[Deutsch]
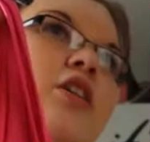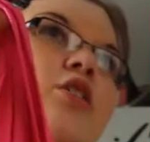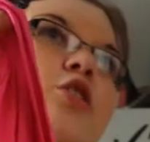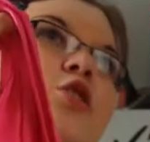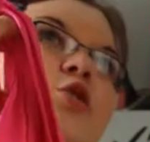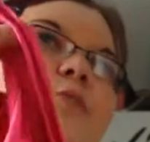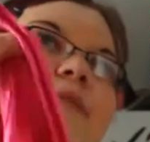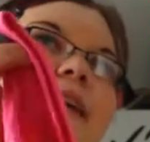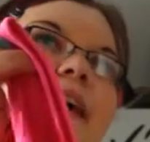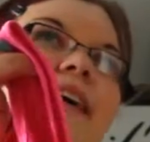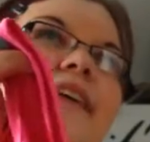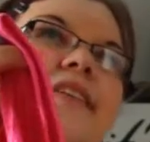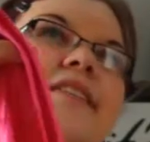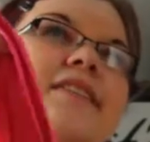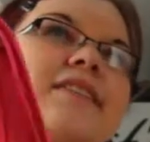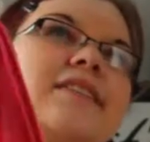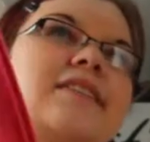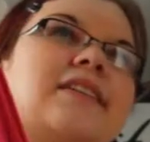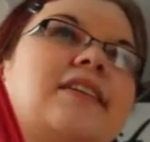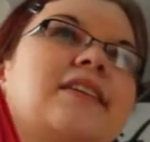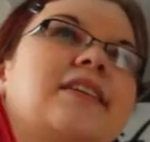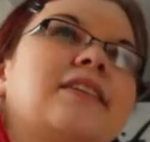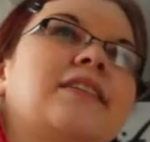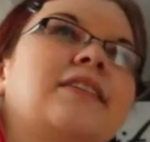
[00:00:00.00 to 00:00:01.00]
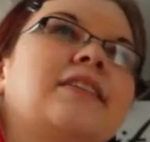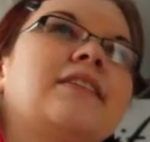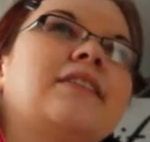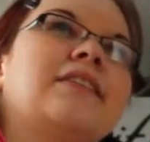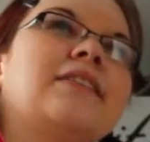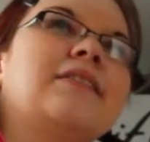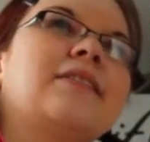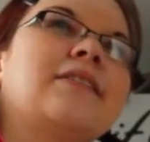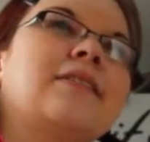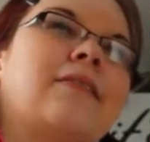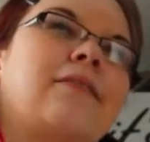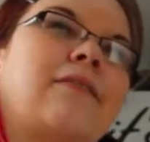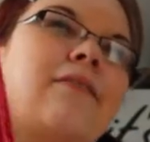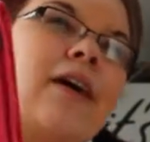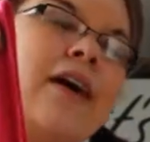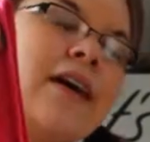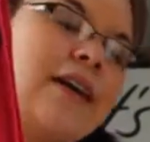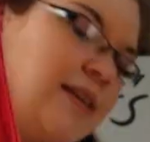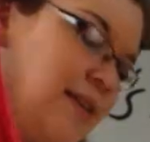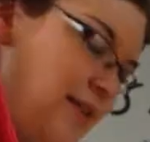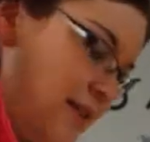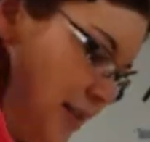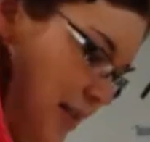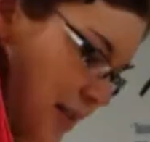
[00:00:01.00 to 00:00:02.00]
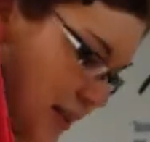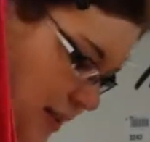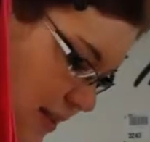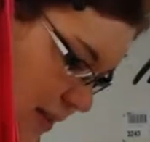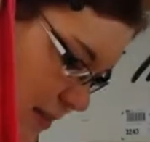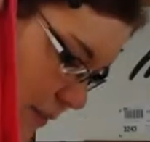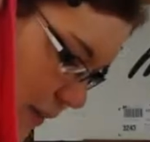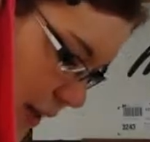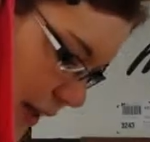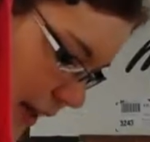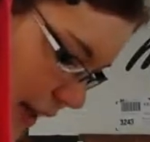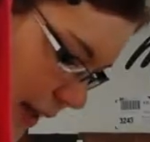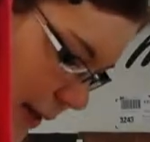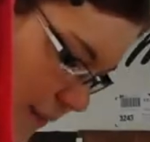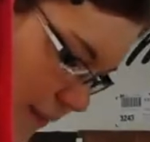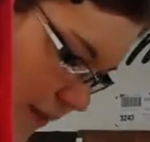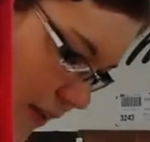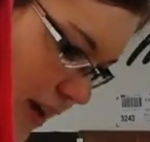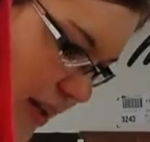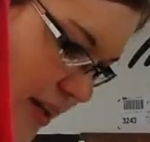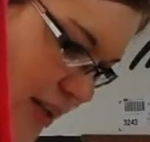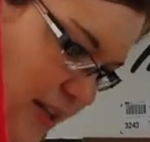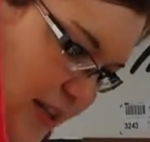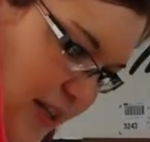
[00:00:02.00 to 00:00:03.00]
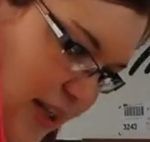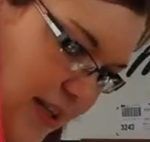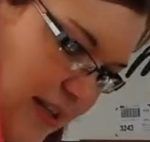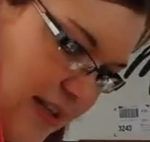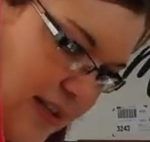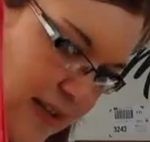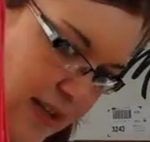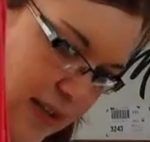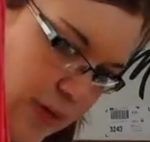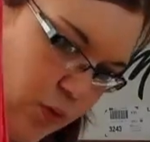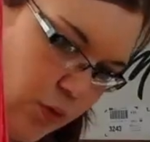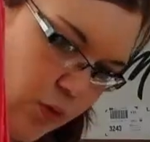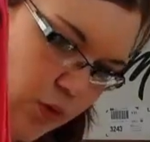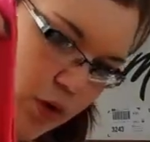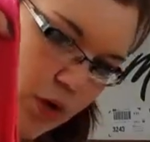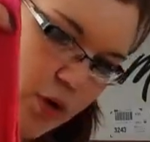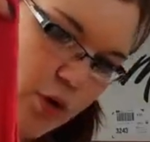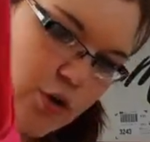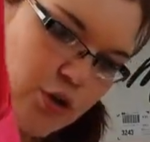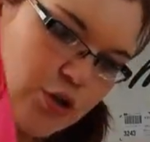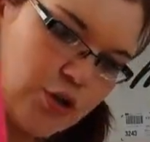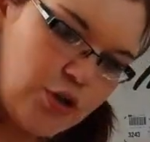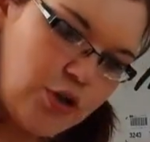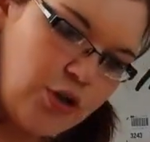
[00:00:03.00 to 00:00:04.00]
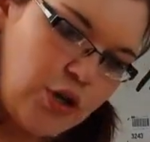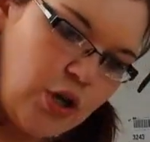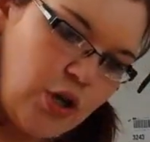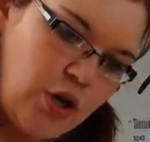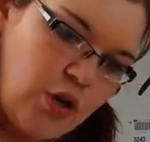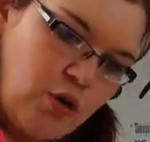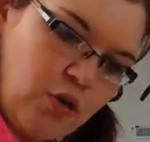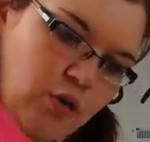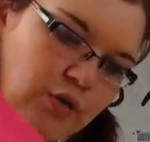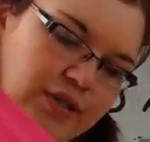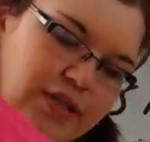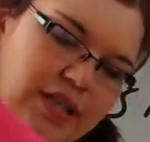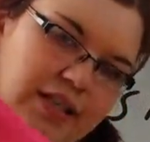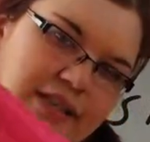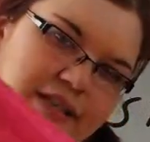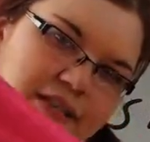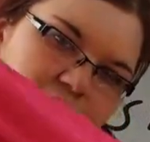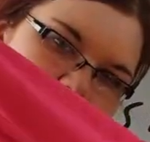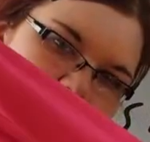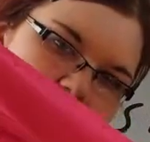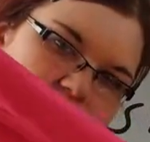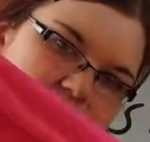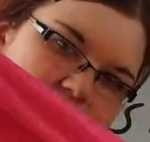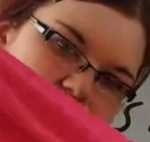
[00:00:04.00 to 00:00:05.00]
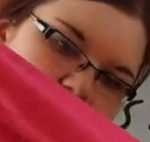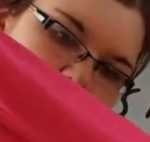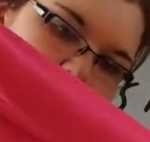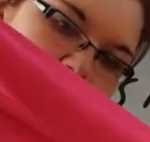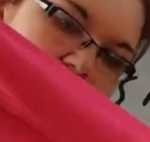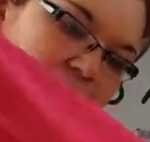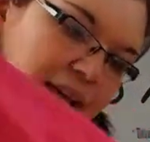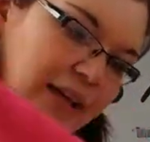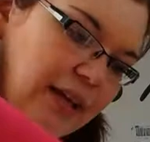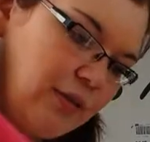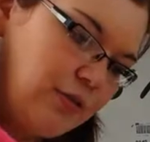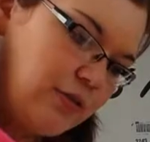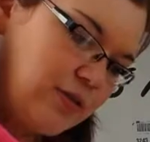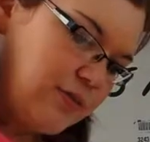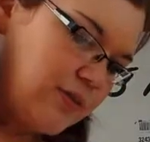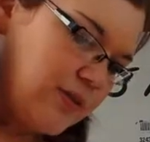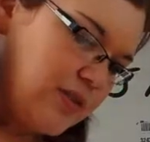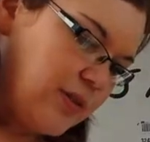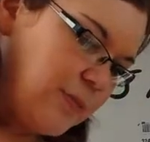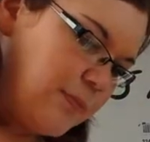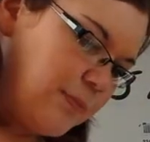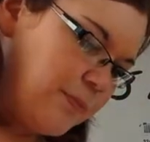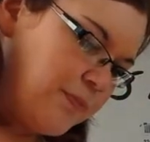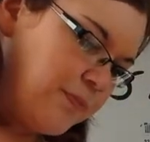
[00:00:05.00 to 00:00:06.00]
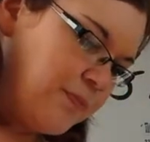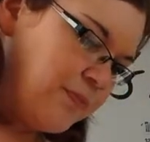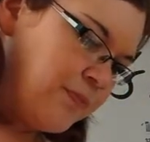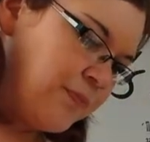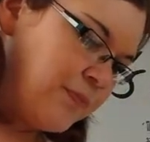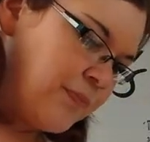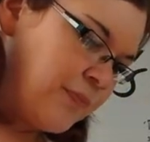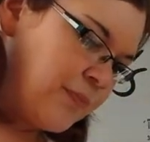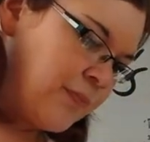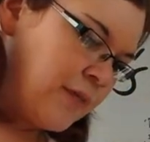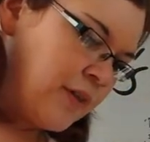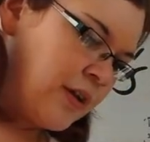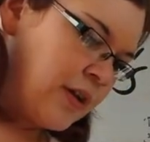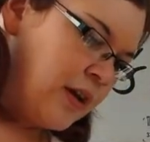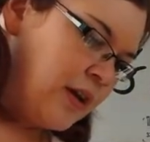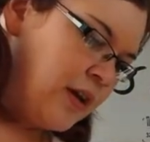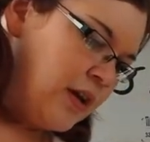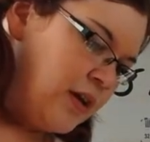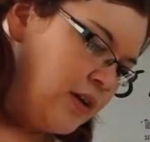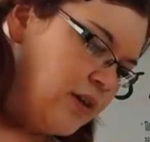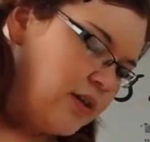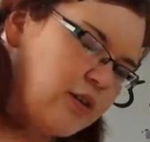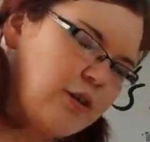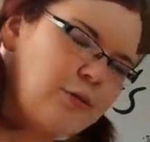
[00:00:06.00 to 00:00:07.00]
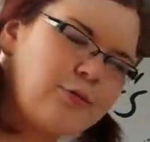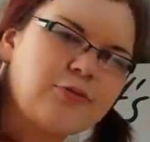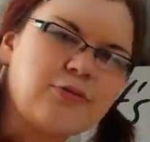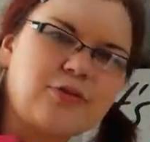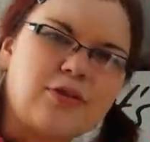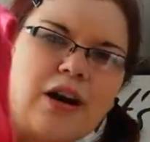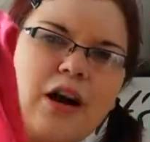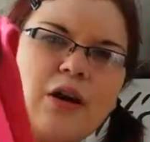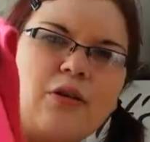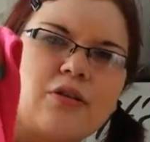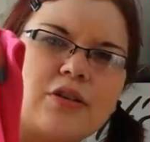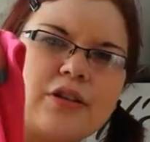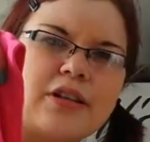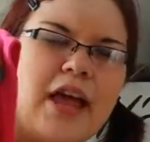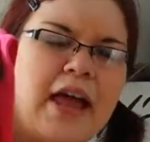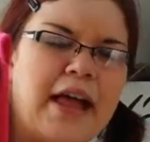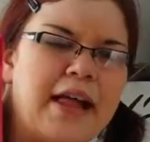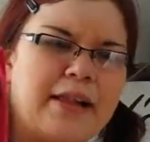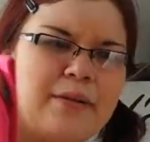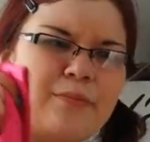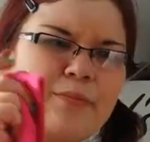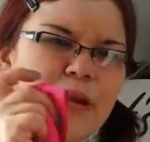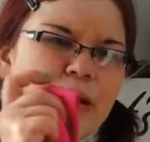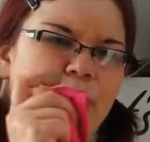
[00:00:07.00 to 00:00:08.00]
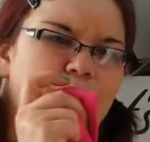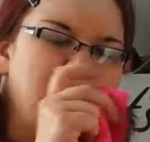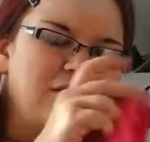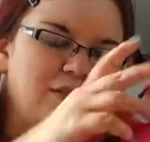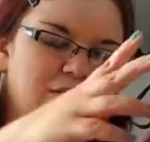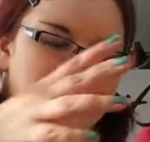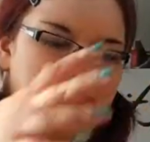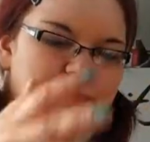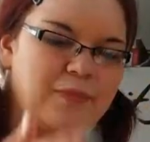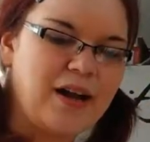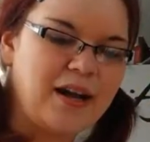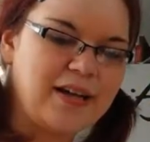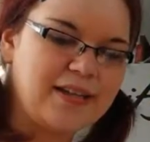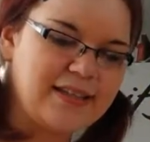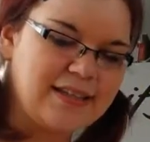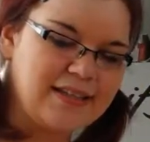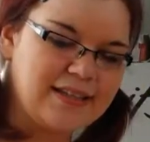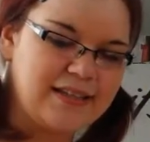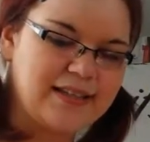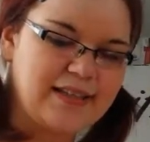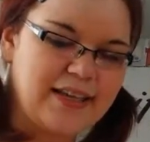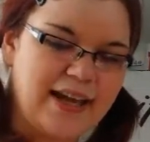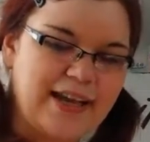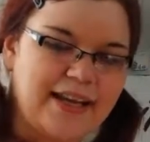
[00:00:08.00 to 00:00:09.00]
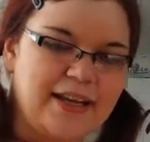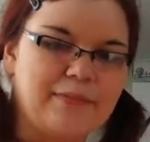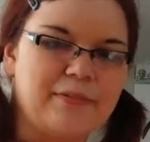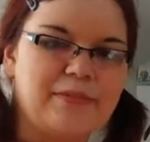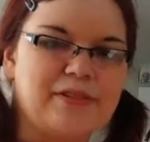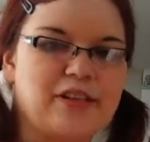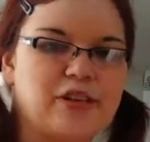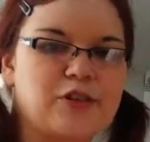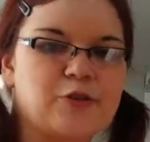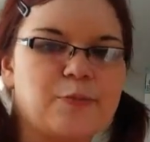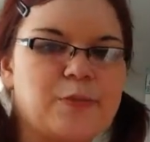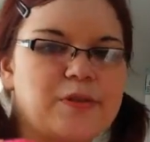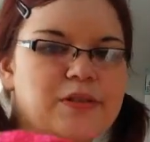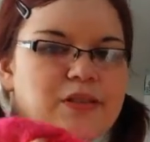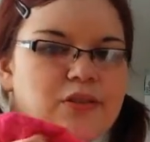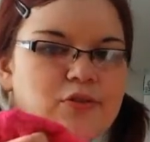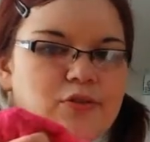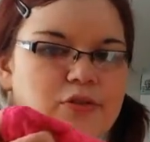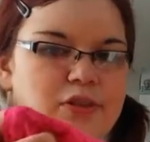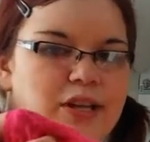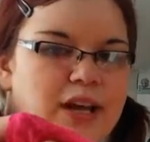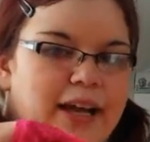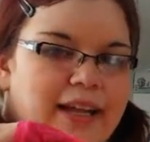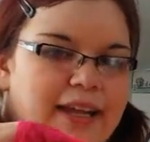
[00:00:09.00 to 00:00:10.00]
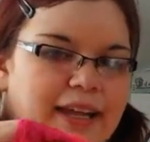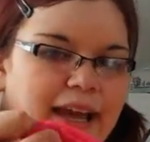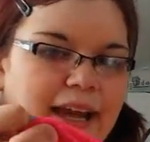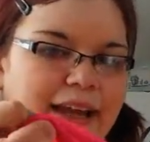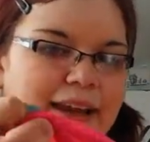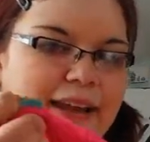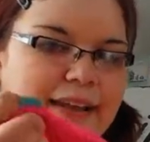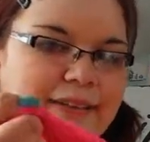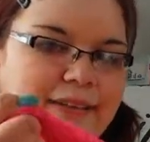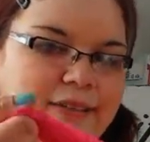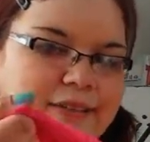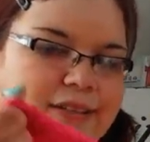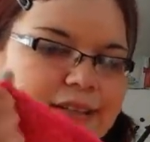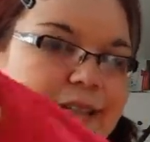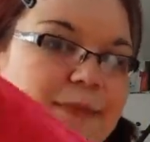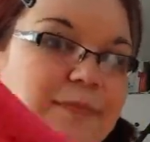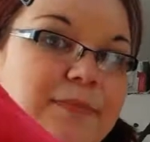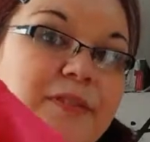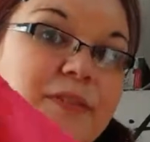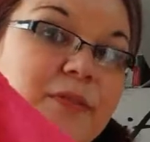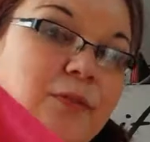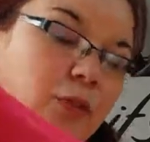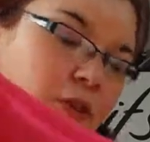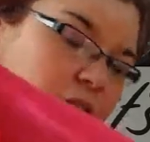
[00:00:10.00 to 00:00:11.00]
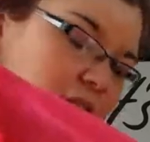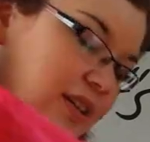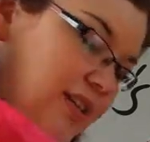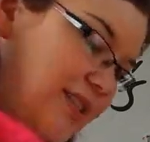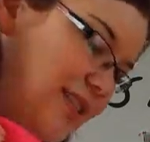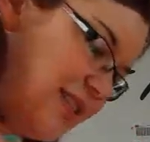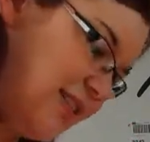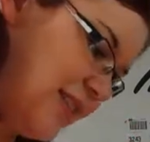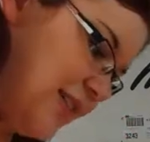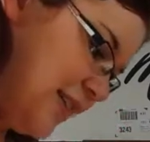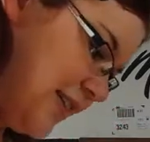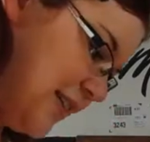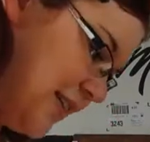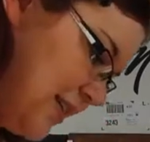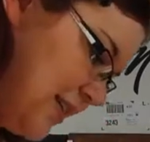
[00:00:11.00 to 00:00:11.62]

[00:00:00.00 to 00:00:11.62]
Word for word: Schwarz, in Weiß, in diesem Cremeweiß jetzt, in Orange und jetzt noch in diesem Pink und im, ähm, ich glaube sogar auch in Hellblau. Also ich mag diese Teile mit der Spitze total gerne. Also ich liebe die wirklich.